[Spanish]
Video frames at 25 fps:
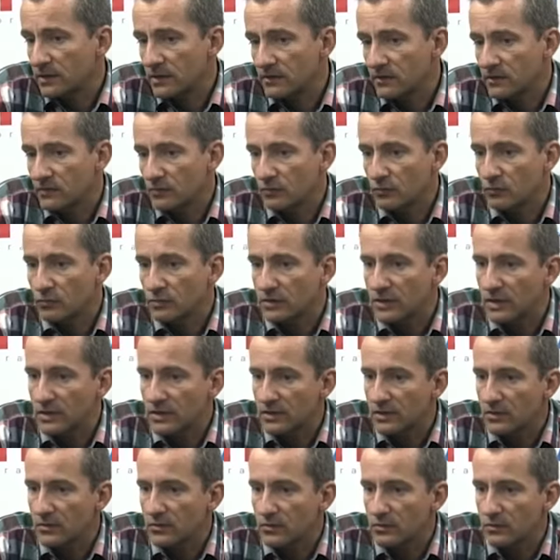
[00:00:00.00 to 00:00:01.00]
eso es un
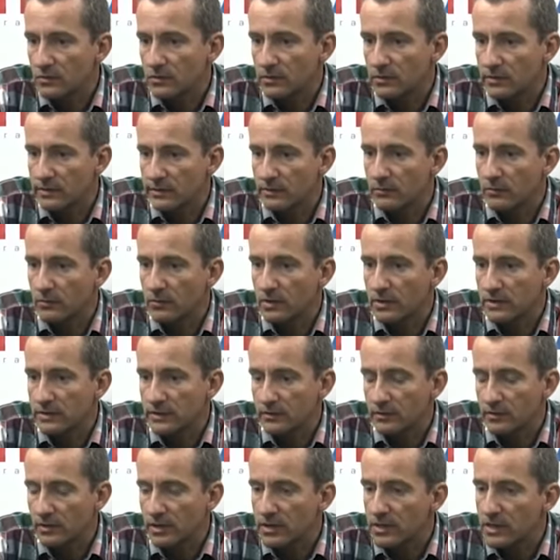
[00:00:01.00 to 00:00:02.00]
daño eh,
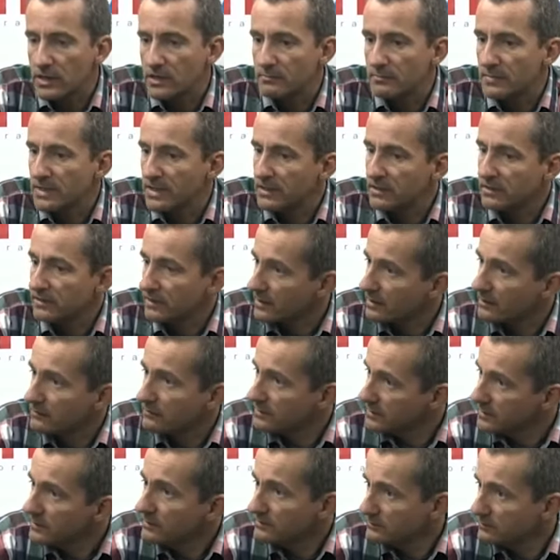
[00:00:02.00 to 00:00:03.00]
colateral
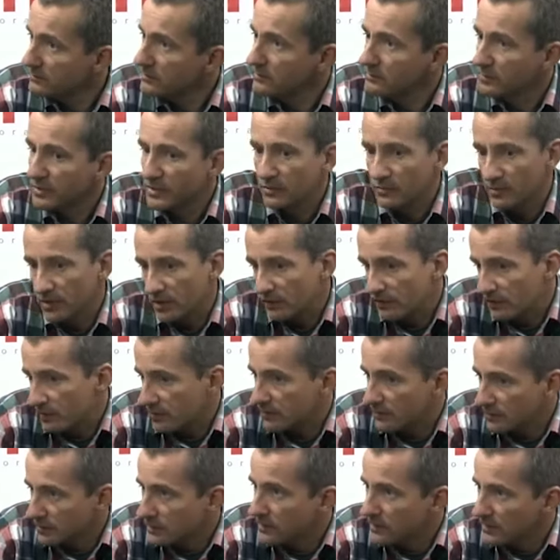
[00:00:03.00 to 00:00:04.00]
lamentable, pero es
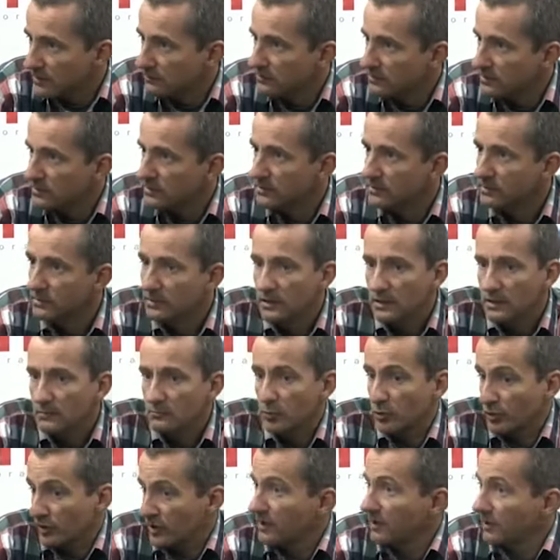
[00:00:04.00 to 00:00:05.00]
así lamentable,
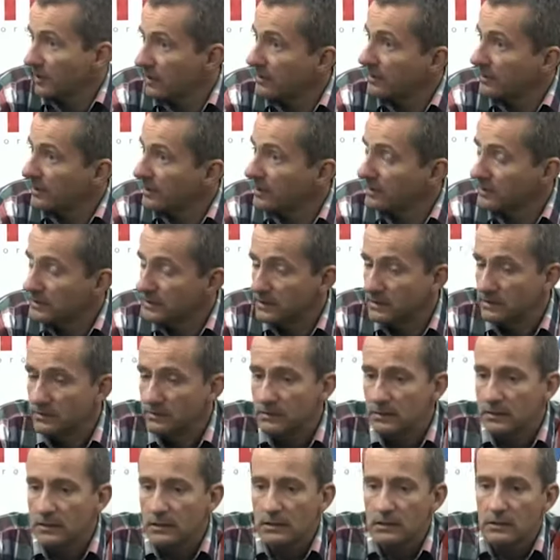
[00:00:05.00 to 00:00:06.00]
porque es la realidad.
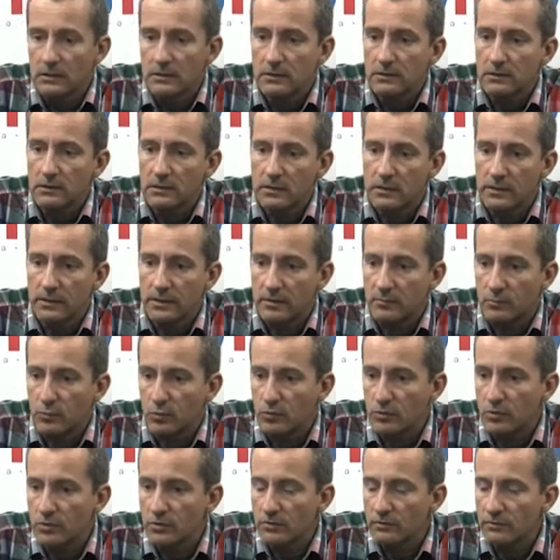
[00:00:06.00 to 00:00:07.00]
el,
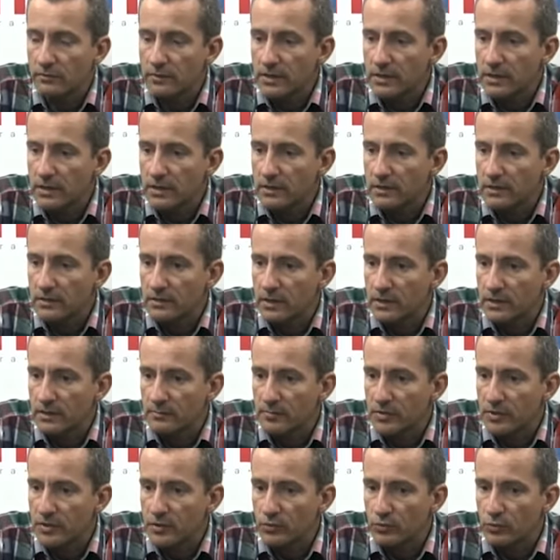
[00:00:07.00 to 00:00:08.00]
mundo ve al
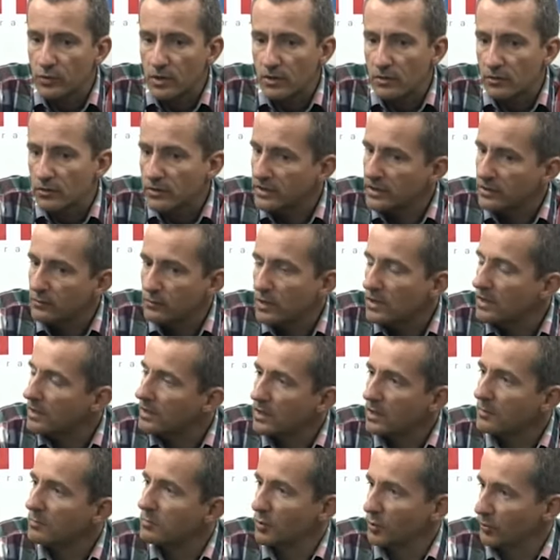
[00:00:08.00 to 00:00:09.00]
Perú ahora igual a
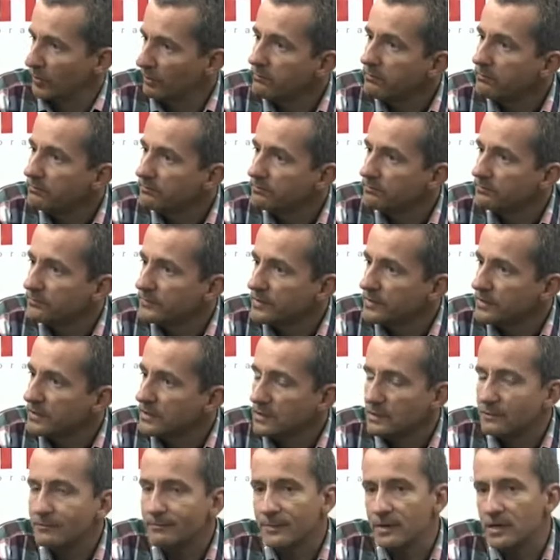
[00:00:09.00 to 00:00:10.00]
Japón
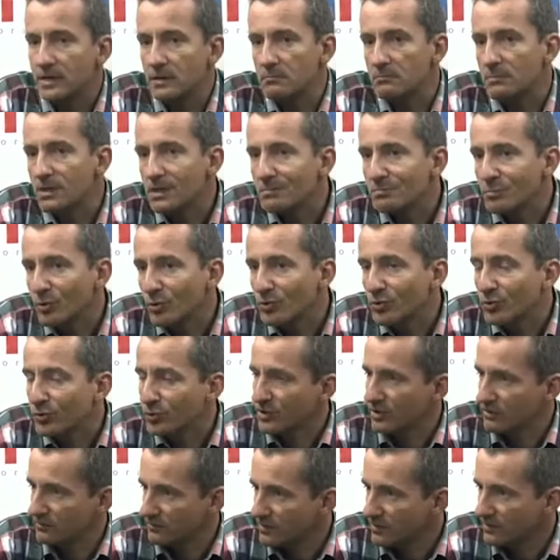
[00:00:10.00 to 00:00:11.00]
y en mi punto
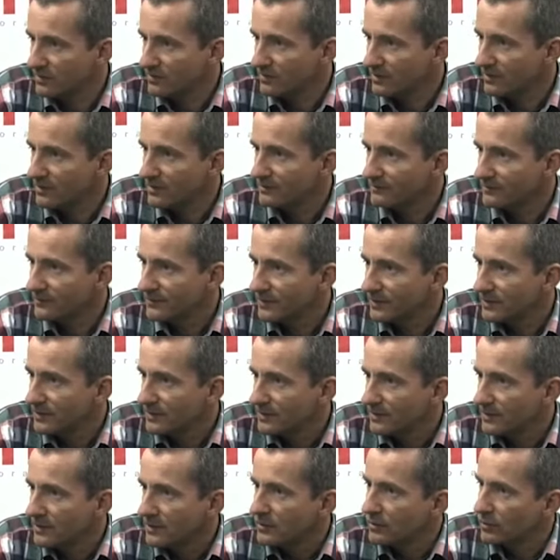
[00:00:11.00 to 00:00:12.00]
de vista... Con la matanza de las
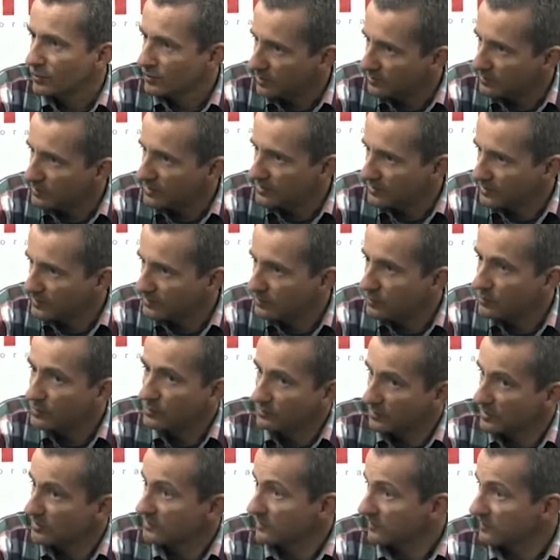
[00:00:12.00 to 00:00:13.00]
ballenas. no,
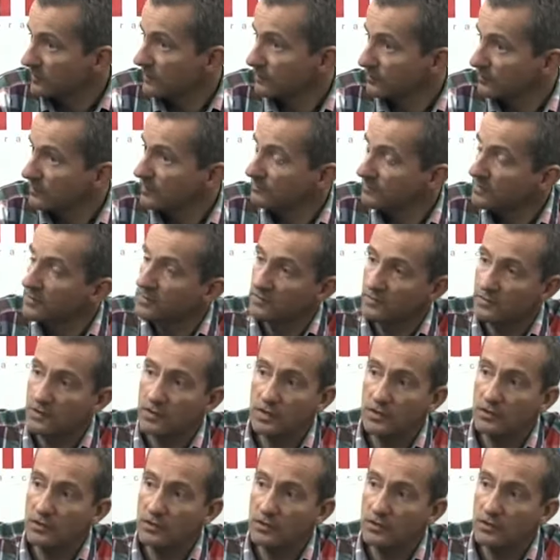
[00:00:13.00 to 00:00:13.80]
matanza de los delfines. Ah,